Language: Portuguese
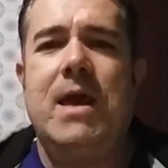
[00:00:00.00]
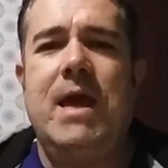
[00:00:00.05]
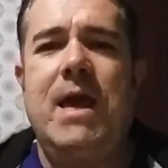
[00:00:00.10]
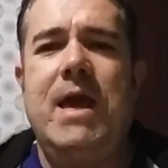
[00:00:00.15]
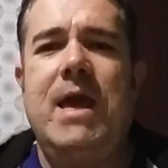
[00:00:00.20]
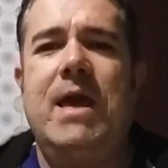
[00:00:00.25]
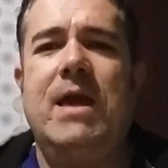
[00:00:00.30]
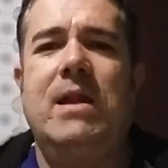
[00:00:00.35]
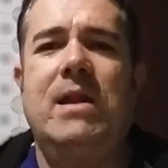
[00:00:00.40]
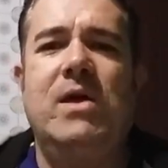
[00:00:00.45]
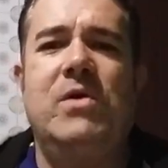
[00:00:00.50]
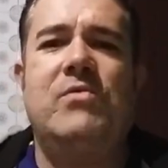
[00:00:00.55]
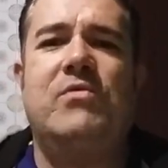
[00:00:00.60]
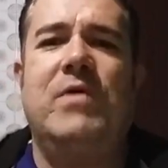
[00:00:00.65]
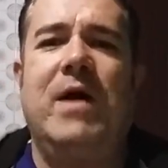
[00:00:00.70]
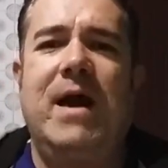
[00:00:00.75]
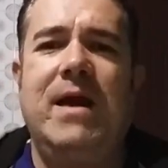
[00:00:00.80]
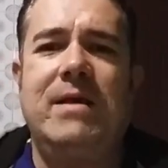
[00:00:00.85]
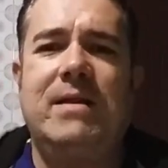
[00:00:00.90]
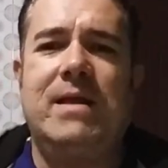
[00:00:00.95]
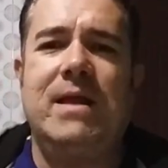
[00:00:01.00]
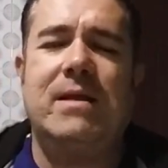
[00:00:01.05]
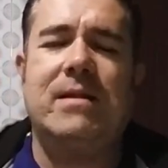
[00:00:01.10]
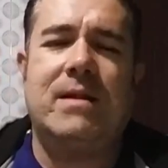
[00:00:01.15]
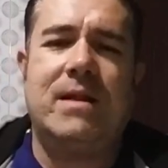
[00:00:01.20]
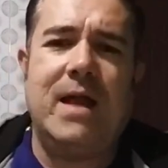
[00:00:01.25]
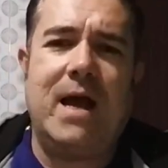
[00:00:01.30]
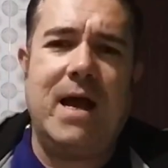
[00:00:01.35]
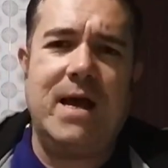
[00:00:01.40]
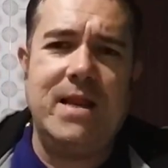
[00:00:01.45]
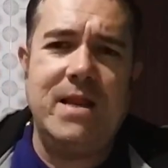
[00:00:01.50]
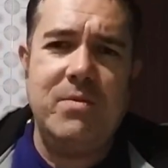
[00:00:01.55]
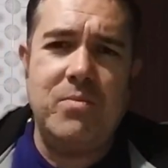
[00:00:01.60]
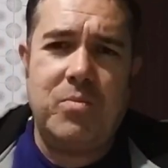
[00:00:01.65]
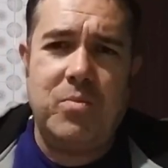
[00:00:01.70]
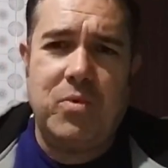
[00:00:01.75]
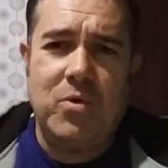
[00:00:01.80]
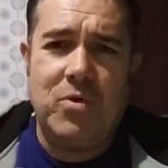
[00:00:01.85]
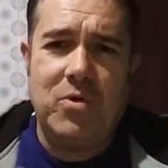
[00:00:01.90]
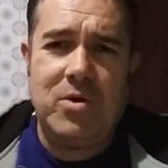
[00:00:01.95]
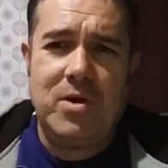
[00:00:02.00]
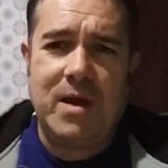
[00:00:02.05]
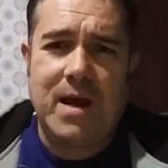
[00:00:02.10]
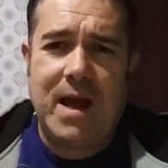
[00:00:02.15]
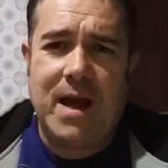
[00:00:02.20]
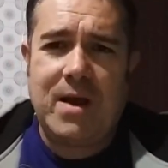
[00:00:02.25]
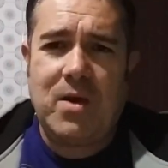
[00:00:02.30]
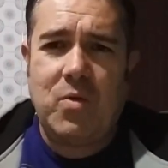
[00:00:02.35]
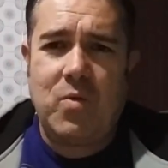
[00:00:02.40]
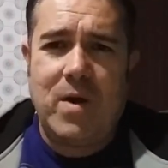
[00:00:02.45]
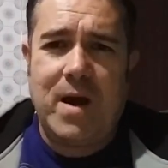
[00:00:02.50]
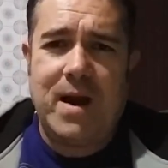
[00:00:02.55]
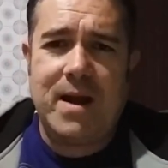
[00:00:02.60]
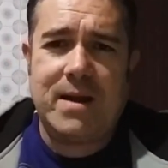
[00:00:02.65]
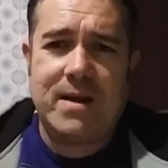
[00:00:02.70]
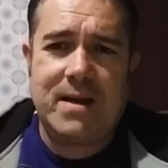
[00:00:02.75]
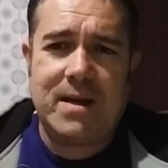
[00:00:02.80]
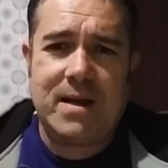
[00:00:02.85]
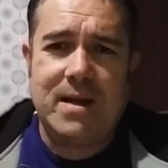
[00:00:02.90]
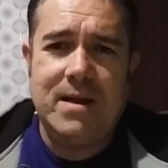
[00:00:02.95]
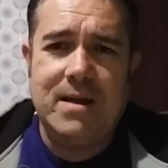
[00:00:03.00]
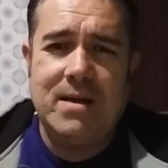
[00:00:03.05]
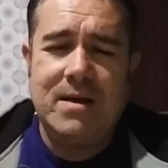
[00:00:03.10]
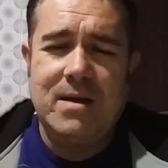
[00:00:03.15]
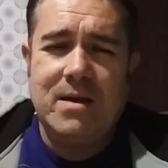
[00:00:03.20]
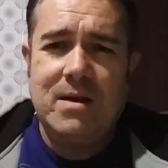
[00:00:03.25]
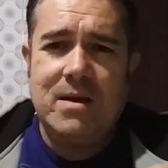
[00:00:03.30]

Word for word: ele vai tentar impor a guarda